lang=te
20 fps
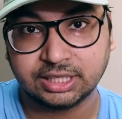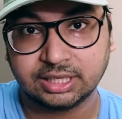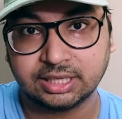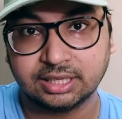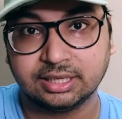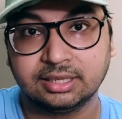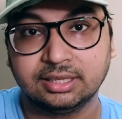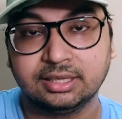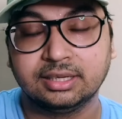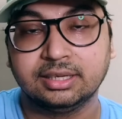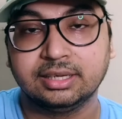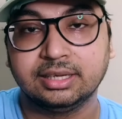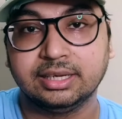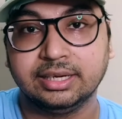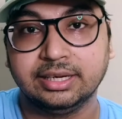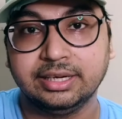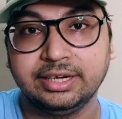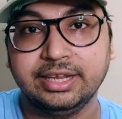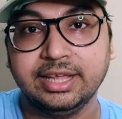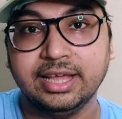వచ్చిన
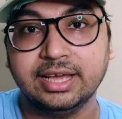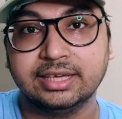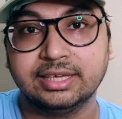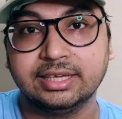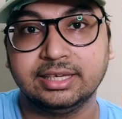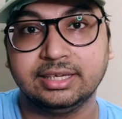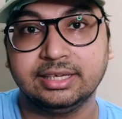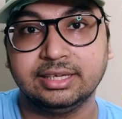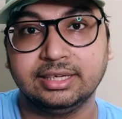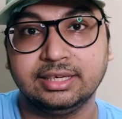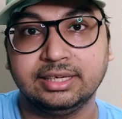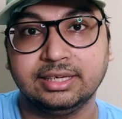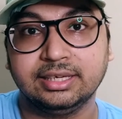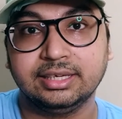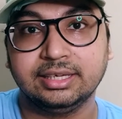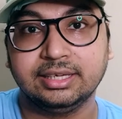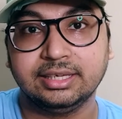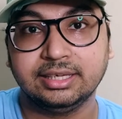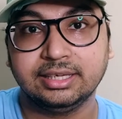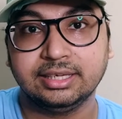ఇండియాకి
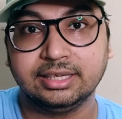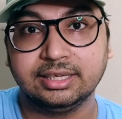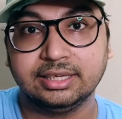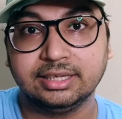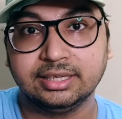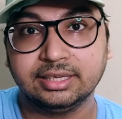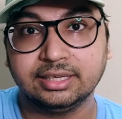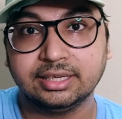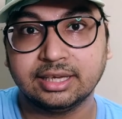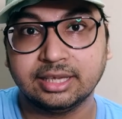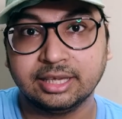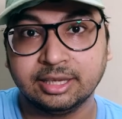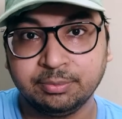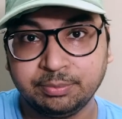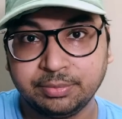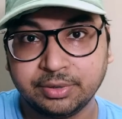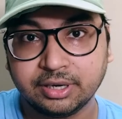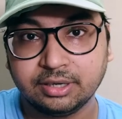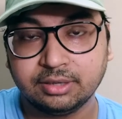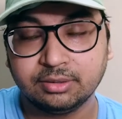
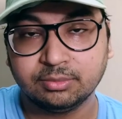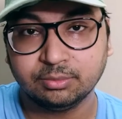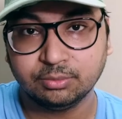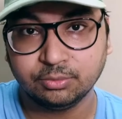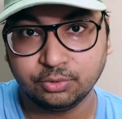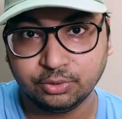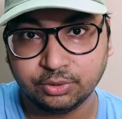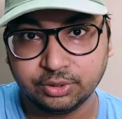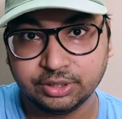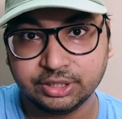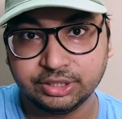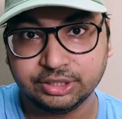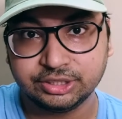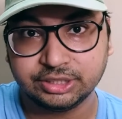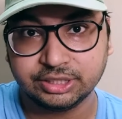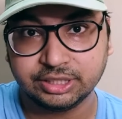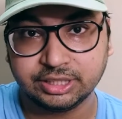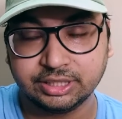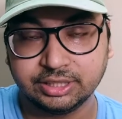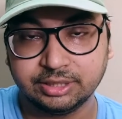ఏప్రిల్ మూడు
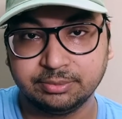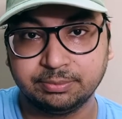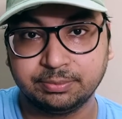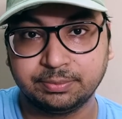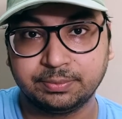నుంచి